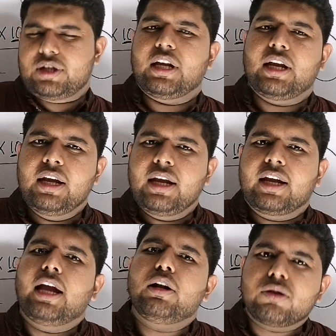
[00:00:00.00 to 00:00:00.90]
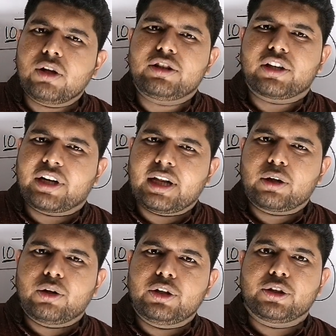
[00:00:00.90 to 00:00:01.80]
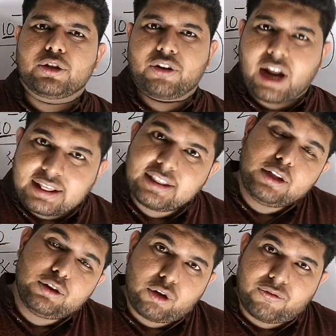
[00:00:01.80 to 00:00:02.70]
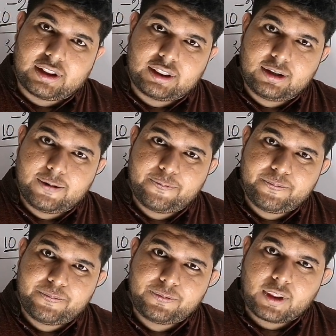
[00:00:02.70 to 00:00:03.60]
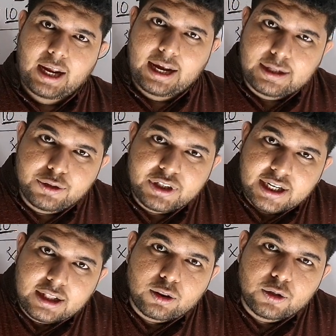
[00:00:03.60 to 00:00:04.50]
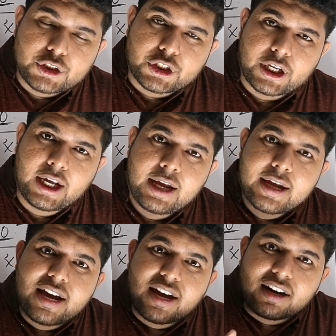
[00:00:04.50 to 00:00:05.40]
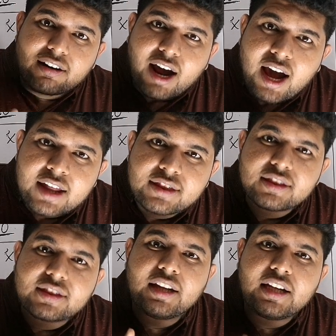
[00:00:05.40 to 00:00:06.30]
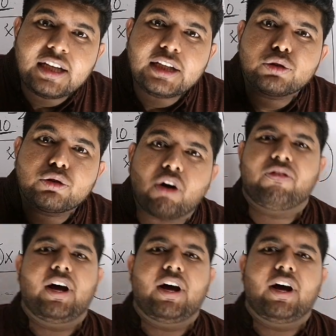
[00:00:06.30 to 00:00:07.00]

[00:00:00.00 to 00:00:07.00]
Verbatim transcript: আর হচ্ছে ক্যালকুলেটরে ক্যালকুলেশন রাত দিন তফাত এই দুইটা ক্যালকুলেশনে রাত দিন